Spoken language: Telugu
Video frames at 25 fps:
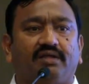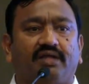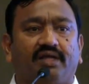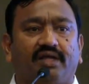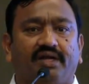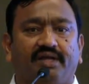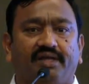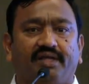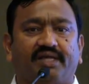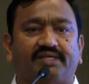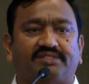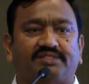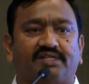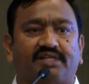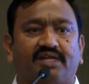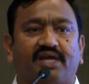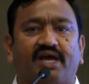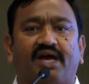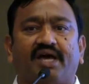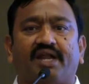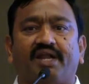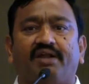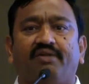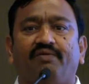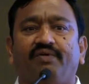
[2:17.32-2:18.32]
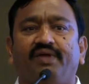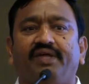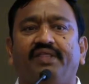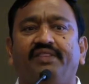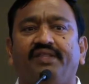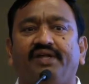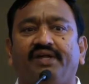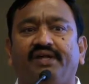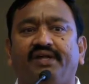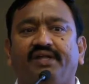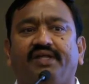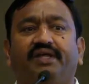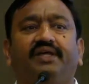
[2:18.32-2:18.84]
అంటే అసలు కారణం
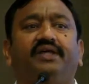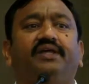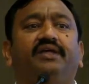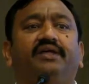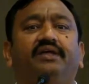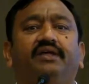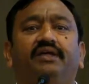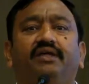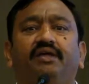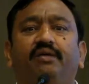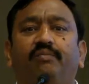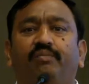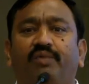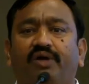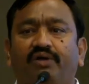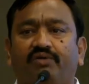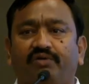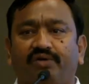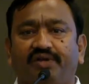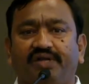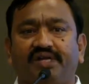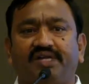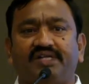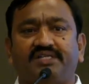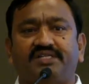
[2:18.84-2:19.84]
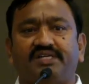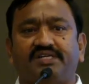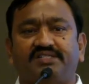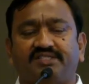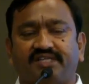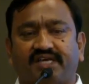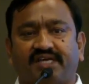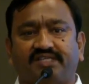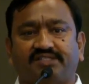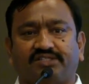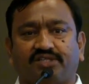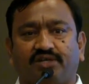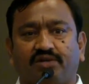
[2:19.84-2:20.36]
ఏంటంటే మనం రియల్ ఎస్టేట్
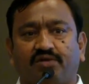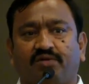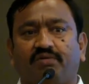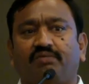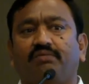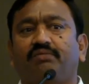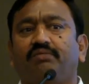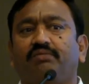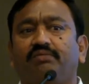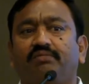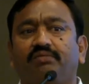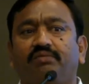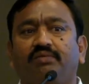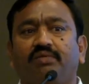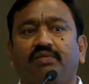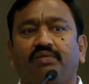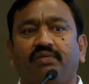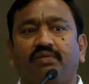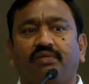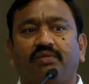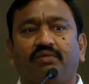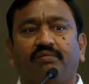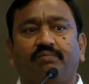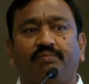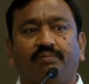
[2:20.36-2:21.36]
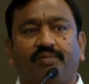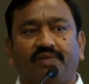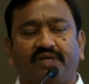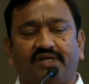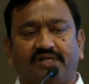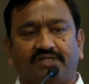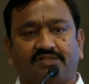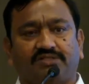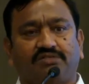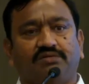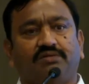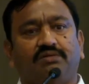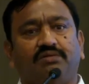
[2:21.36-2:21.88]
చేస్తున్నాం
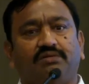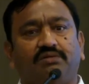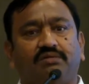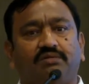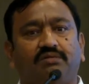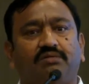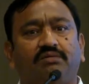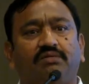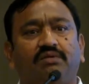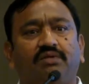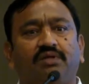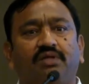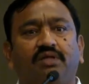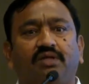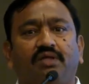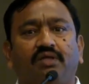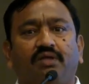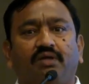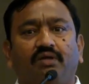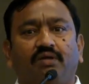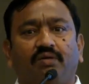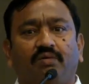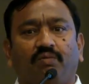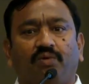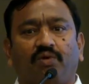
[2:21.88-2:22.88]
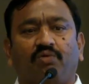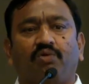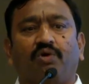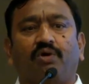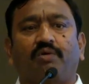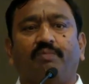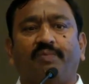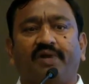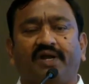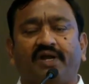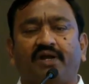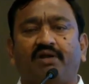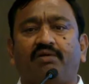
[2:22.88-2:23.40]
బిల్డర్స్ ఒక్కొక్క
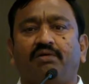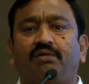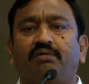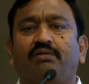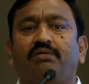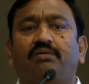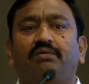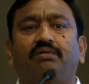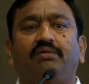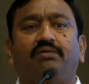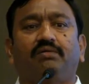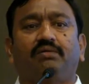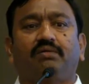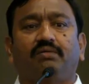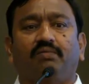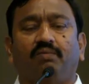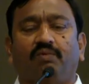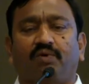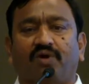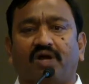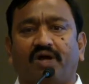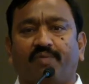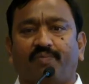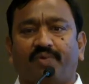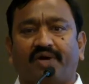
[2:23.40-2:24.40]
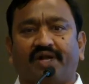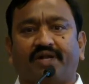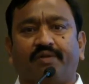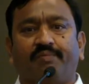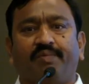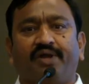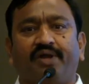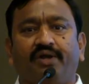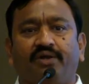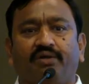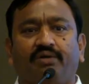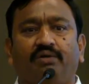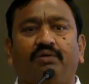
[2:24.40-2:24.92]
బిల్డరు ఒక
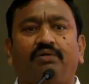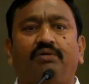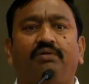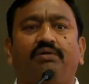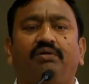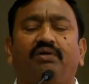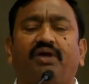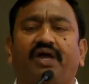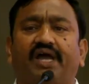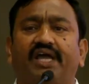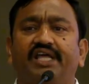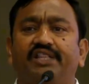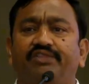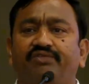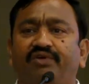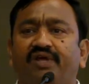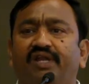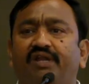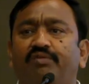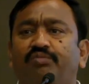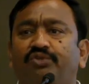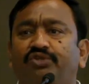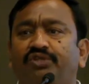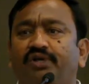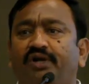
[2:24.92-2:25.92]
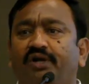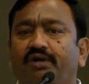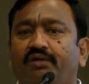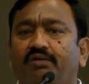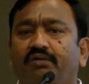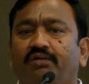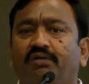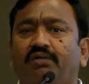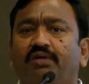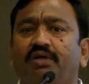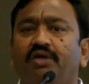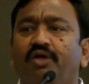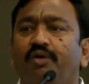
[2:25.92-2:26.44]
అపార్ట్మెంటు ఐదు వేలు అమ్ముతున్నాడు
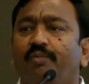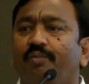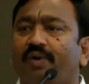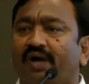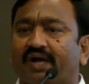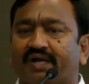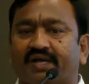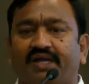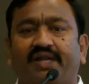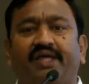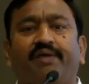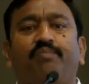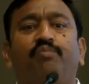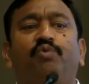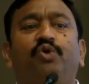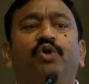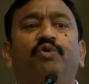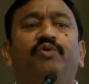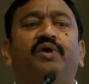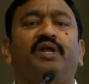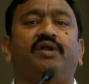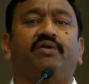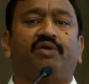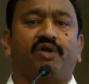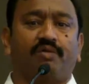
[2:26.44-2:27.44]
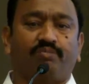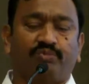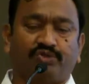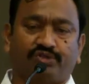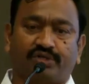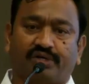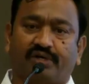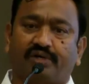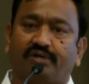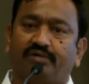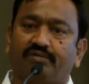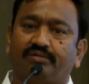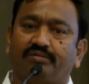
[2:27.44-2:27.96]
పక్కనే మూడు వేలు కూడా
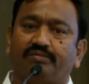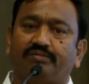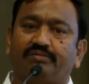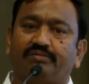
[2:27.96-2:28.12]
అమ్ముతున్నాడు